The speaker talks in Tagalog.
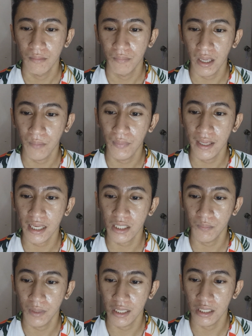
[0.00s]
may be
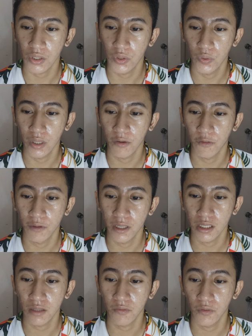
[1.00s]
experienced during
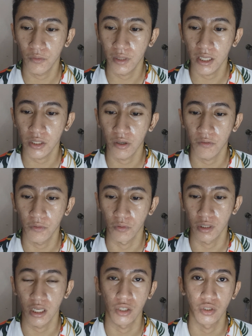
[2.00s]
first few days of
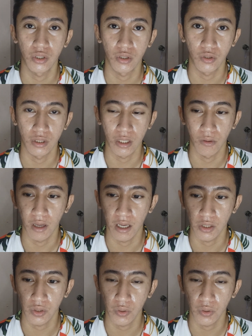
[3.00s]
usage daw guys.